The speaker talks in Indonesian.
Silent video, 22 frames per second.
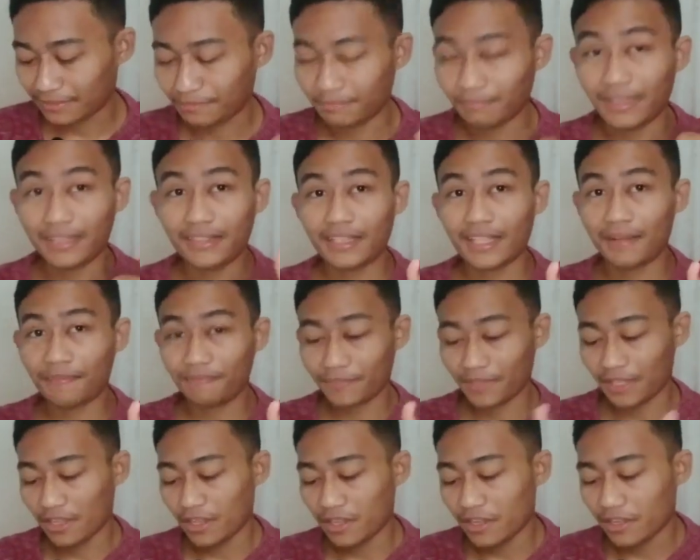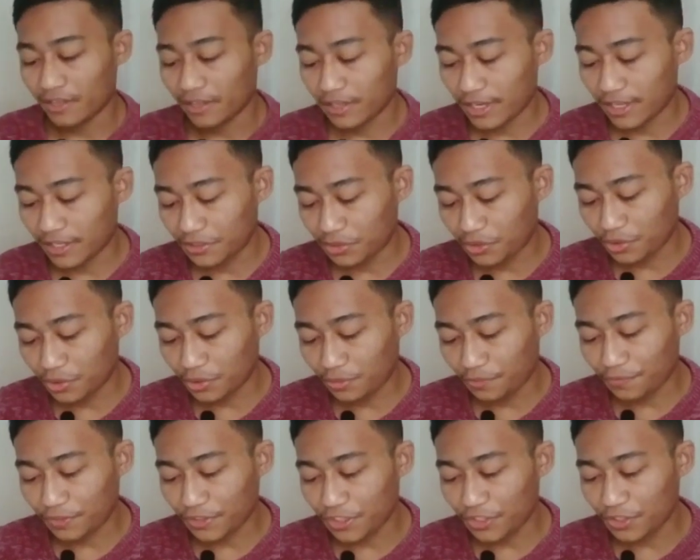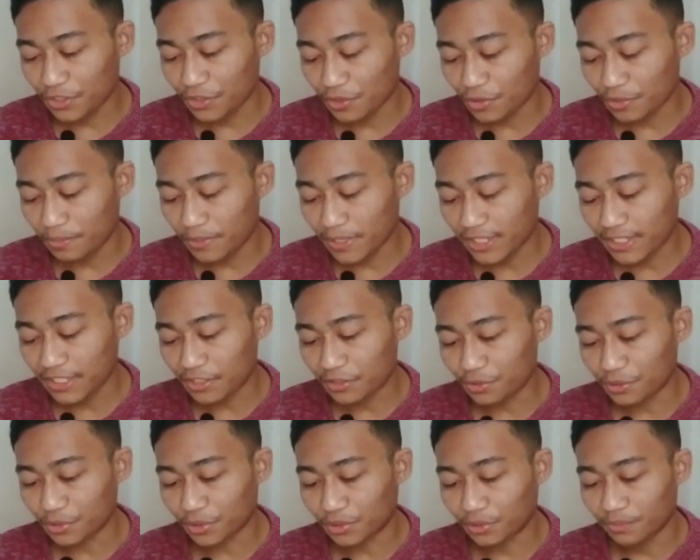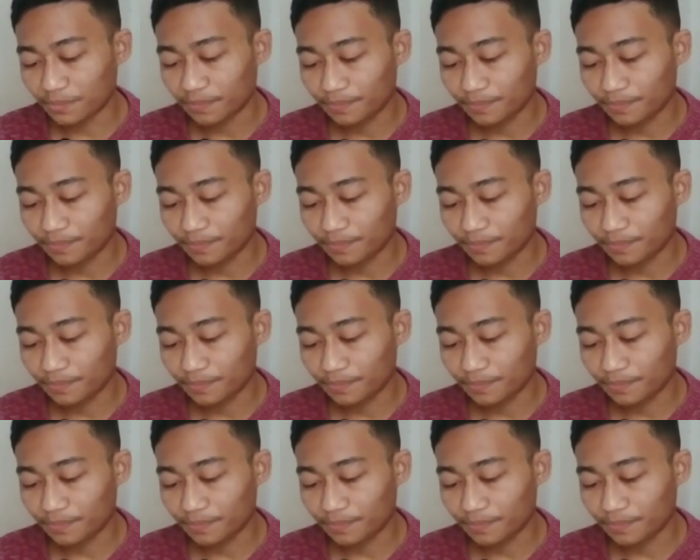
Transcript: Mantap, lanjut video berikut.